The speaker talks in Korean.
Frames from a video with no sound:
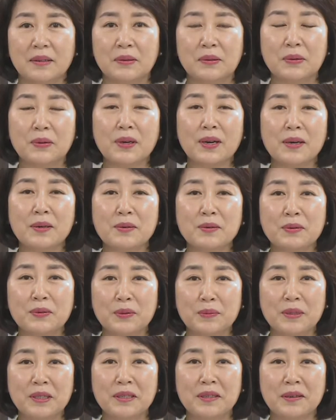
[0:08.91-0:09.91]
존경하는
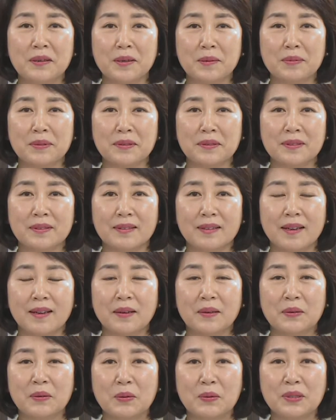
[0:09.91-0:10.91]
국민 여러분,
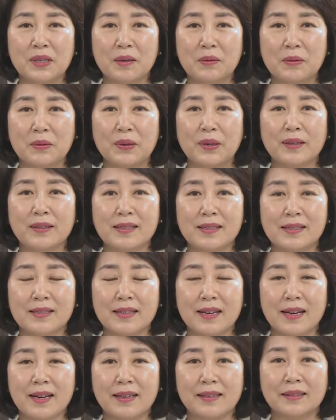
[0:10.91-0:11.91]
동작구의
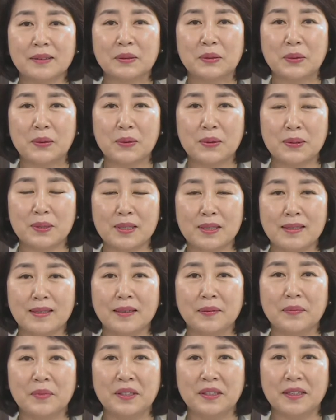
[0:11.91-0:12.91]
의장
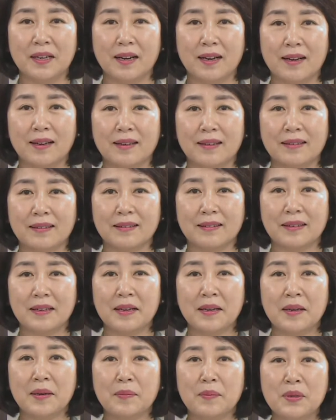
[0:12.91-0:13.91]
조진희입니다.
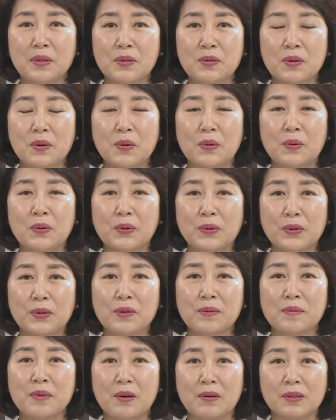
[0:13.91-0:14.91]
민족 고유의
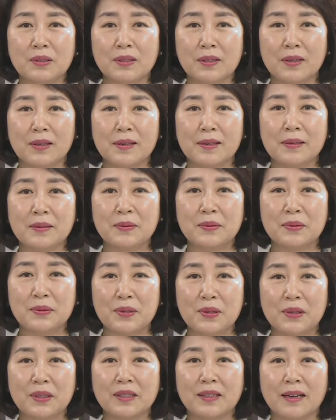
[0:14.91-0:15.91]
명절
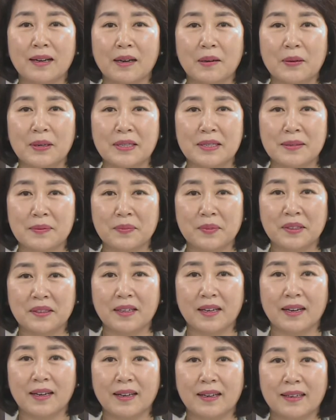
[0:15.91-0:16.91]
추석이
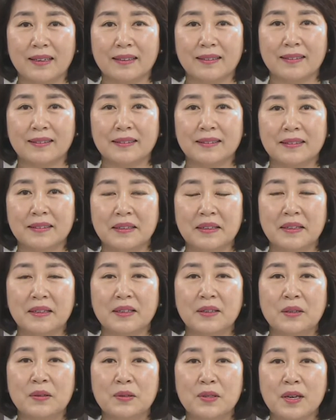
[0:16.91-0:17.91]
다가왔습니다.
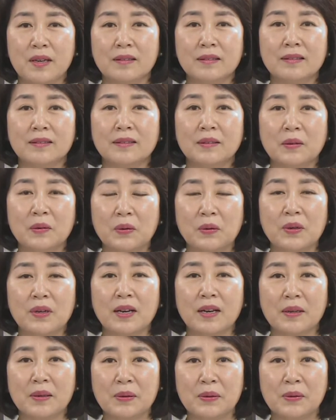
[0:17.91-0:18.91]
최근
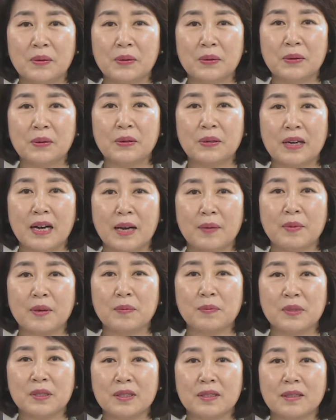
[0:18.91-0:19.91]
코로나19
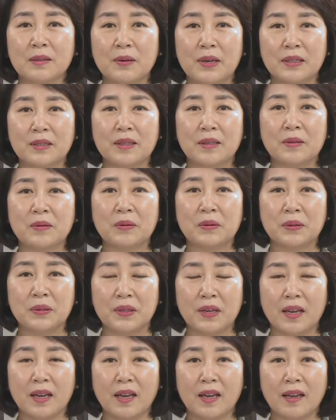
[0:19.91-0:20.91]
감염증 확산으로
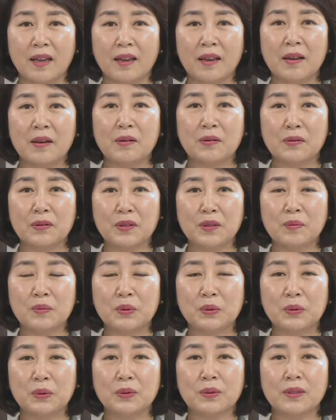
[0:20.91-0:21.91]
인해 우리
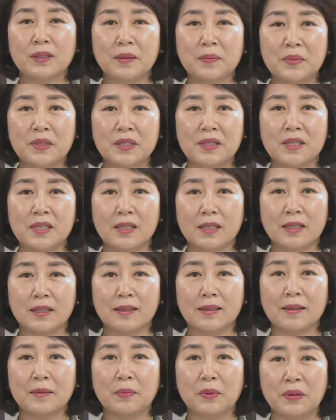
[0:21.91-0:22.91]
모두 힘든
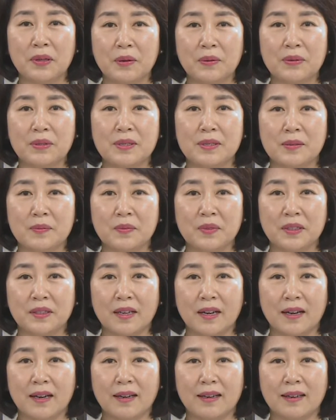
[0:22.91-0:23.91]
시기를 보내고 있습니다.